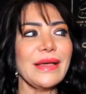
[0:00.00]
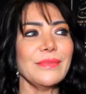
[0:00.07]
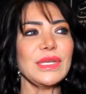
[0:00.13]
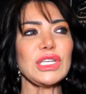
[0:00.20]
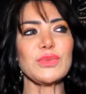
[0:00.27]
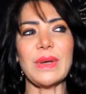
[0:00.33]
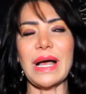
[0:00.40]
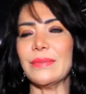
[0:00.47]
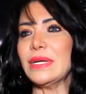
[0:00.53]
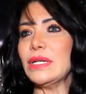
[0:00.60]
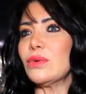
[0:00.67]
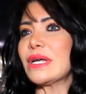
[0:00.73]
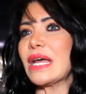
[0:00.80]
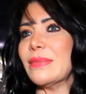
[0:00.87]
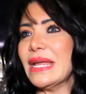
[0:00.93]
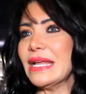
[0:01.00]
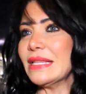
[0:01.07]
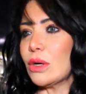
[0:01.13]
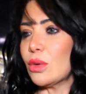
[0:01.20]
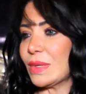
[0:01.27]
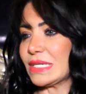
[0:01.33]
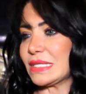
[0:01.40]
مش بعمله
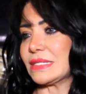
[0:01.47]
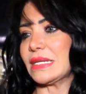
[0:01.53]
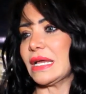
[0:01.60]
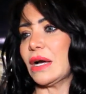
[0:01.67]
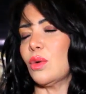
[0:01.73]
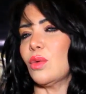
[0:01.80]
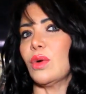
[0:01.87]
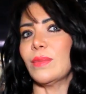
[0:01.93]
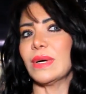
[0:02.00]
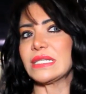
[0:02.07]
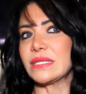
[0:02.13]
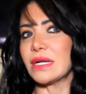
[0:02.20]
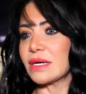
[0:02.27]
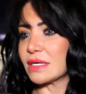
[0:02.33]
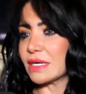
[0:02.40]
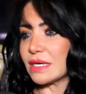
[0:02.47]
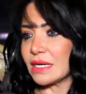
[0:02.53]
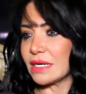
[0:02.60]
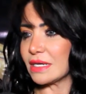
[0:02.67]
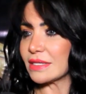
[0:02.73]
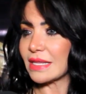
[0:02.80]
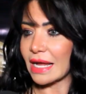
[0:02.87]
كمهنه وبس او مصدر
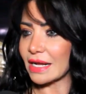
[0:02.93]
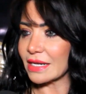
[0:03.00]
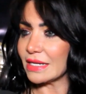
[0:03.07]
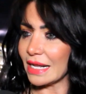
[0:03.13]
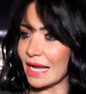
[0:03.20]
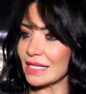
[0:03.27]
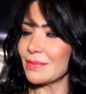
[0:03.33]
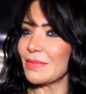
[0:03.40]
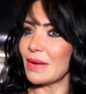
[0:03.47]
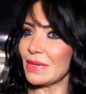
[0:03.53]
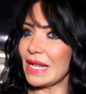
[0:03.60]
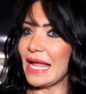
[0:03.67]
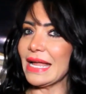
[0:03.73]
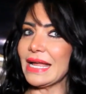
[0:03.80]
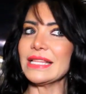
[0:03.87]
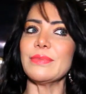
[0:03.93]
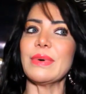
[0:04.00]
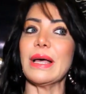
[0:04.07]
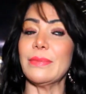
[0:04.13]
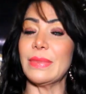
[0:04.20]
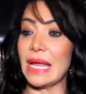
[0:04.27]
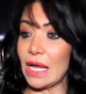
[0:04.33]
دخل لا انا بعمل حاجه انا
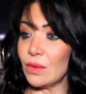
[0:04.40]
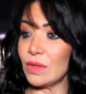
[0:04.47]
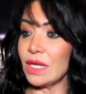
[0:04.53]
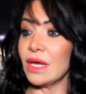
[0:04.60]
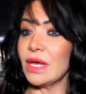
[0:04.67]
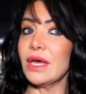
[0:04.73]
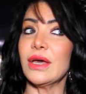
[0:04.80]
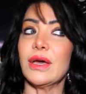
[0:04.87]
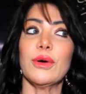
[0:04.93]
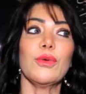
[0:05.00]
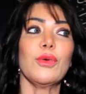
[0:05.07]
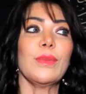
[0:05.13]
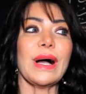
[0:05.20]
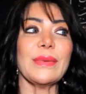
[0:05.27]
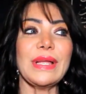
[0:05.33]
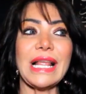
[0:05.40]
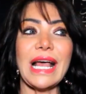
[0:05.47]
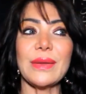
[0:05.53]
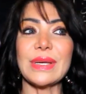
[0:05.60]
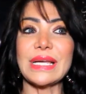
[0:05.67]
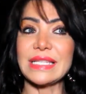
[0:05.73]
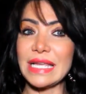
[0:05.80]
بحبها قوي
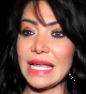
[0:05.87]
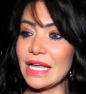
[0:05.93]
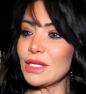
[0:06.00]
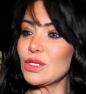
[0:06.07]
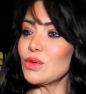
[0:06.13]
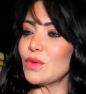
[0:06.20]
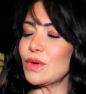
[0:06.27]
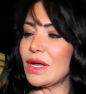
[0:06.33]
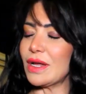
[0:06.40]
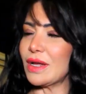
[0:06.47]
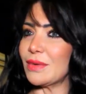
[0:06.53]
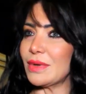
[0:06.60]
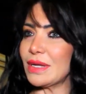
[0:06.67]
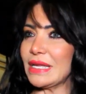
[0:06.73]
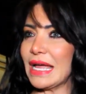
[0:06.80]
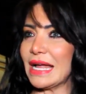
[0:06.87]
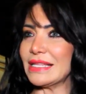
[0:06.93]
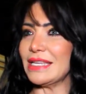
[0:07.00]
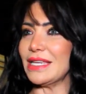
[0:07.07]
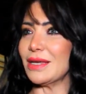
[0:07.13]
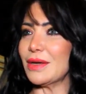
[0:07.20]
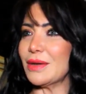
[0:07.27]
وبعملها باجتهاد
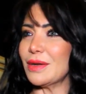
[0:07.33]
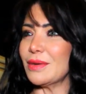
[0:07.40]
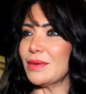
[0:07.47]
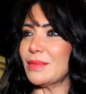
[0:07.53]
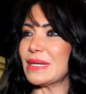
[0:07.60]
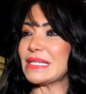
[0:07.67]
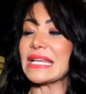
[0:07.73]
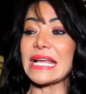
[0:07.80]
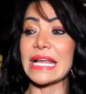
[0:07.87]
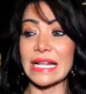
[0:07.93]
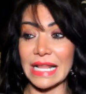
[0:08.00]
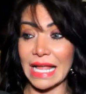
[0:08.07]
ويعني بذاكر